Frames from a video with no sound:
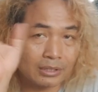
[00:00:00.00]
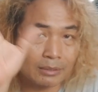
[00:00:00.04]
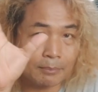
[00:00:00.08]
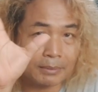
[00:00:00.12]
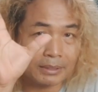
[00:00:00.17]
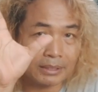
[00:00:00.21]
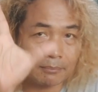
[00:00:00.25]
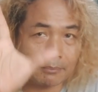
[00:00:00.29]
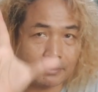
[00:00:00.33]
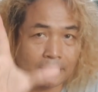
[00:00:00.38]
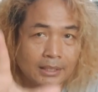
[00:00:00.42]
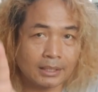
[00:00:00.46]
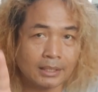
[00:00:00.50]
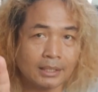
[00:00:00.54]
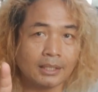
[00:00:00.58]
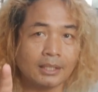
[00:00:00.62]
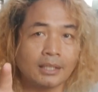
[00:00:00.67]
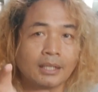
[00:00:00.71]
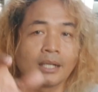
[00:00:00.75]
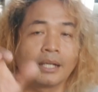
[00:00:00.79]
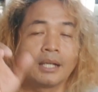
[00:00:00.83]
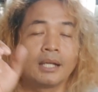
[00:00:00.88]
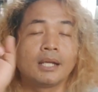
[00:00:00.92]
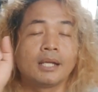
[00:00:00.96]

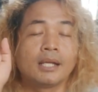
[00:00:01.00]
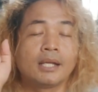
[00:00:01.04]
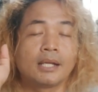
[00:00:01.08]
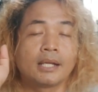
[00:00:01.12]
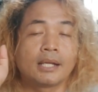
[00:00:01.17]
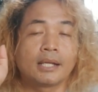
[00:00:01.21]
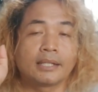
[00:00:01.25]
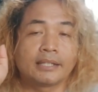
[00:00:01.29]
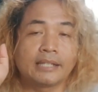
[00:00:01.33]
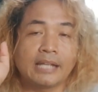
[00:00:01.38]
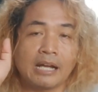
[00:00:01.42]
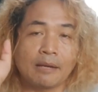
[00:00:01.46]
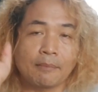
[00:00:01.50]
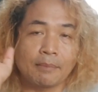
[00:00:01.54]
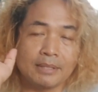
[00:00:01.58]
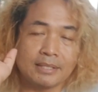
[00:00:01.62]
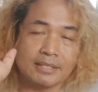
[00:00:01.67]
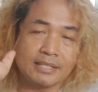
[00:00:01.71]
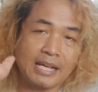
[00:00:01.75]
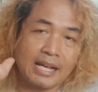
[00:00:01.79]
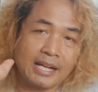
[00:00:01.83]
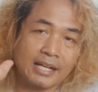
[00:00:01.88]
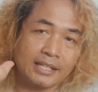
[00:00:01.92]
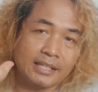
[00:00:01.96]
teman-teman yang
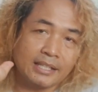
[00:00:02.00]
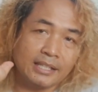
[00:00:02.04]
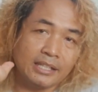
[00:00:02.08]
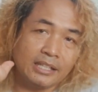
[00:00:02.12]
mencari